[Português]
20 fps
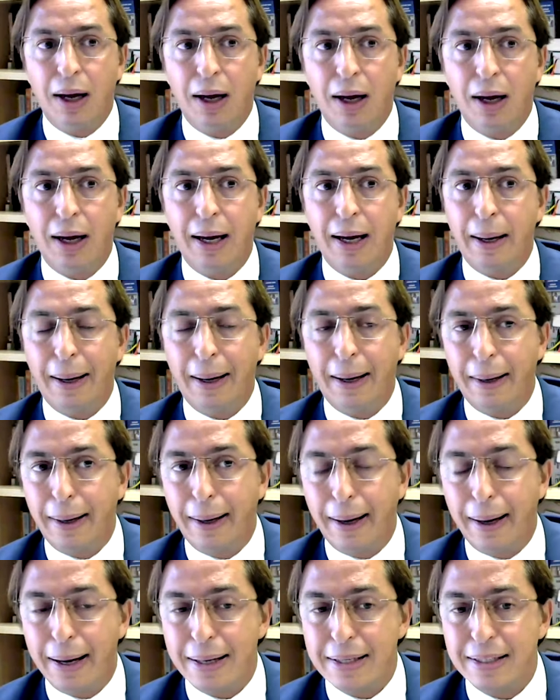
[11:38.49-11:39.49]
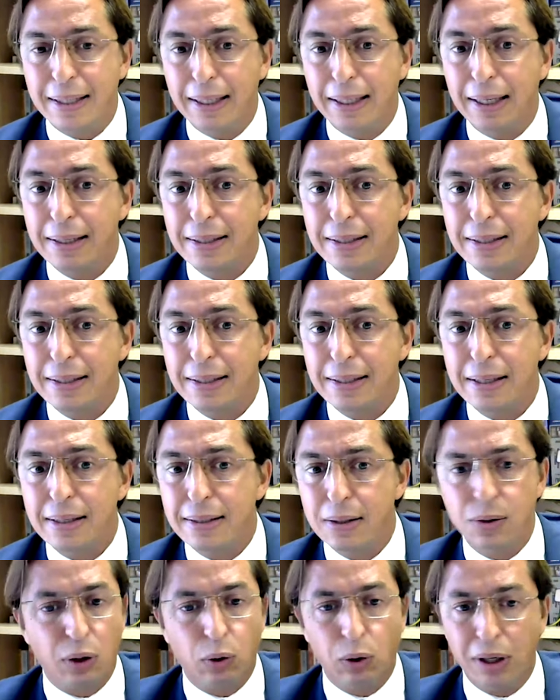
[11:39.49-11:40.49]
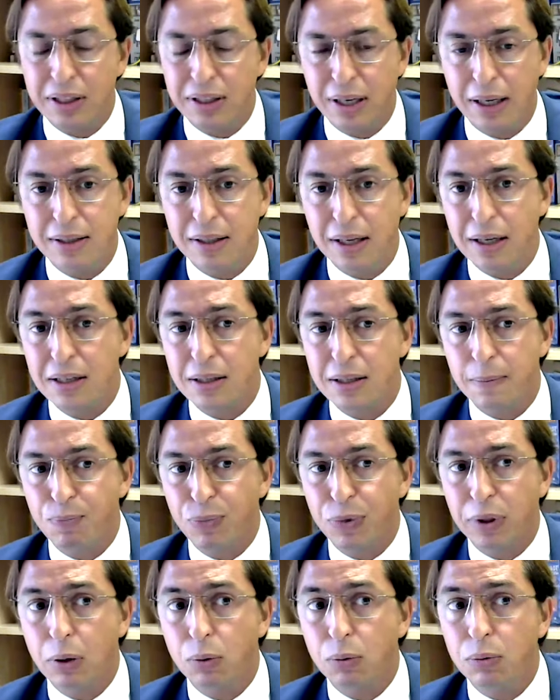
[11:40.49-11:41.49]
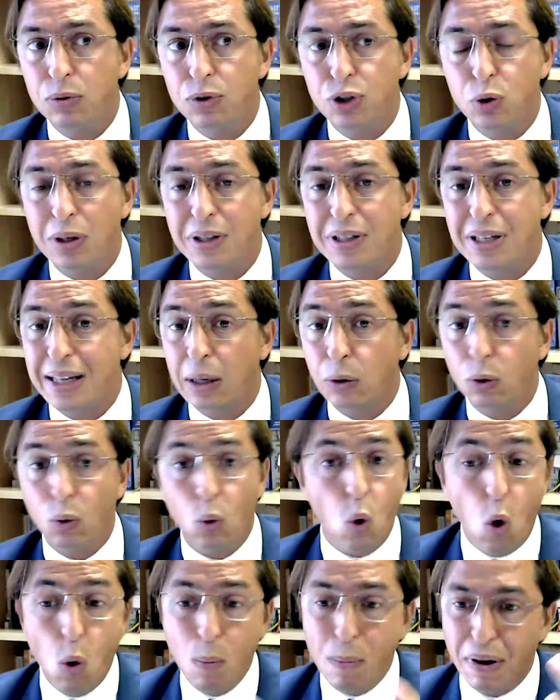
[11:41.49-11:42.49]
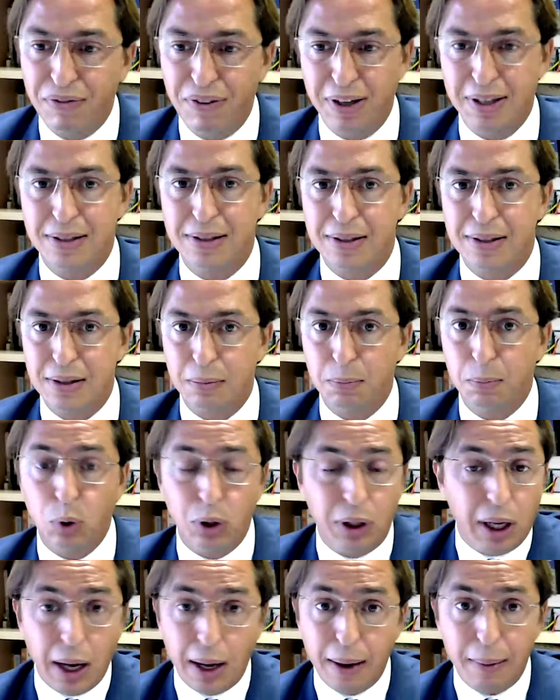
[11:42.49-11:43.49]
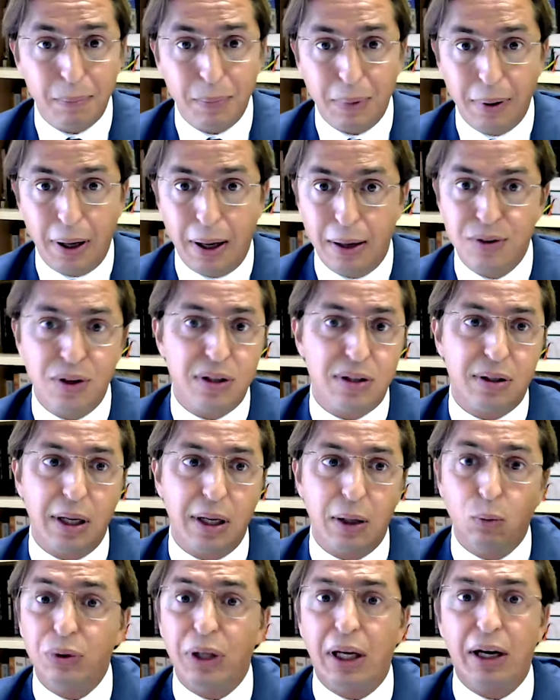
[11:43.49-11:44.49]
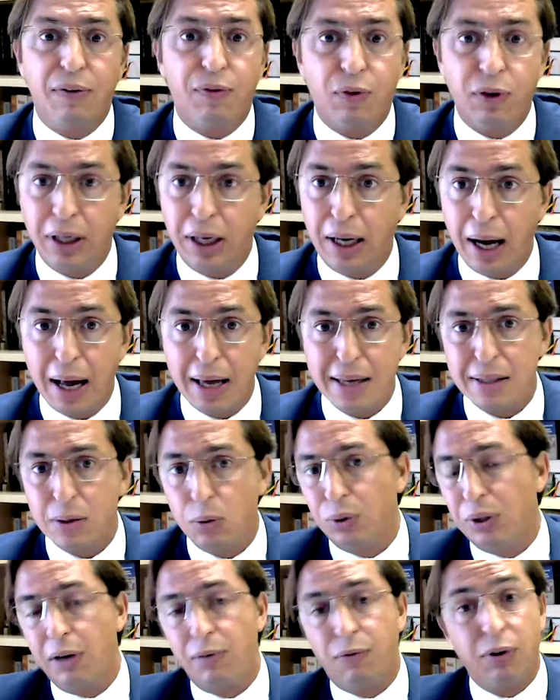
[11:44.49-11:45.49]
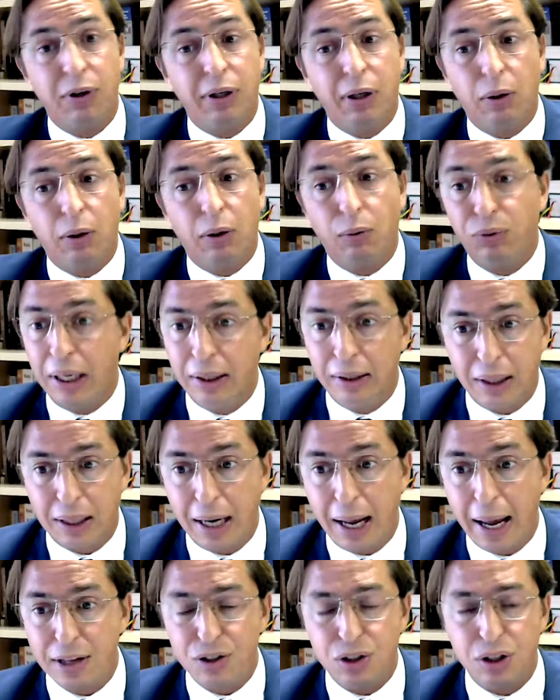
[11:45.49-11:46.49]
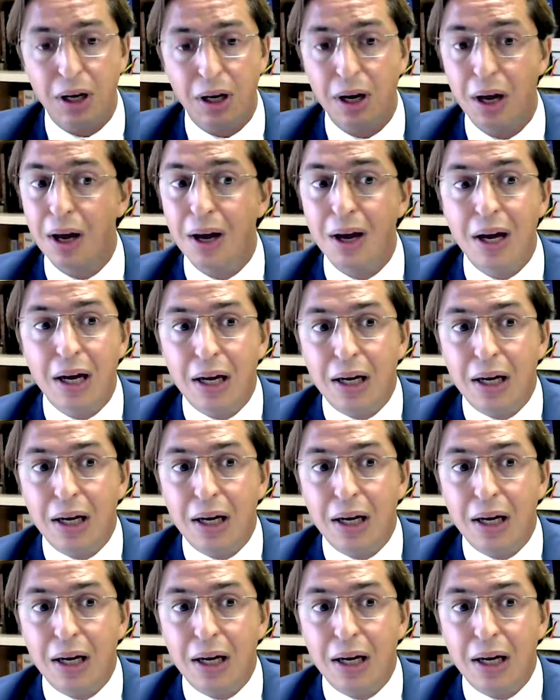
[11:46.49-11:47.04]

É, as crianças e os adolescentes eles não tinham acessado uma vez, porque é, às vezes tem um telefone em casa, o telefone não tem internet.